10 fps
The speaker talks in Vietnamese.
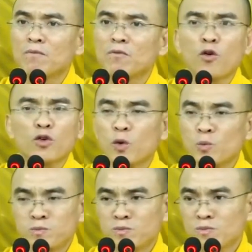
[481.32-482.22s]
vô dụng
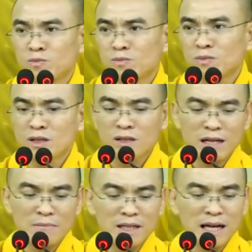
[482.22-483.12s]
tức
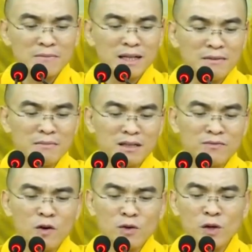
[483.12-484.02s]
là mình cảm thấy
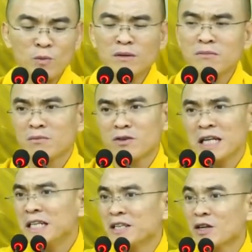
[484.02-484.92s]
mình vô dụng lắm không có
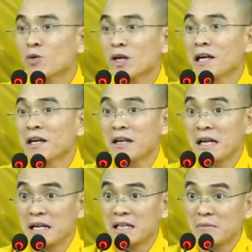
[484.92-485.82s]
ích gì cho cuộc đời hết
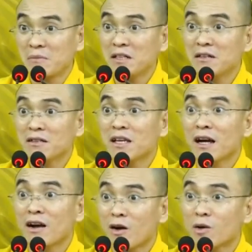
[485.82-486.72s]
đây là cái tâm lý rất
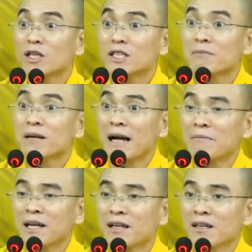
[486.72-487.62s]
dễ có của người trầm
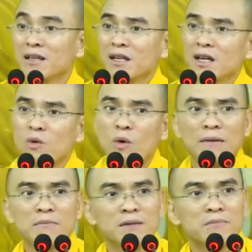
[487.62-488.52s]
cảm nha
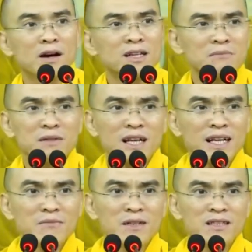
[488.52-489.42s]
ngoài mệt mỏi ra mình
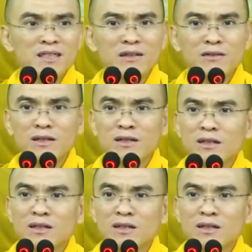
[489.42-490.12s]
thấy mình sao nó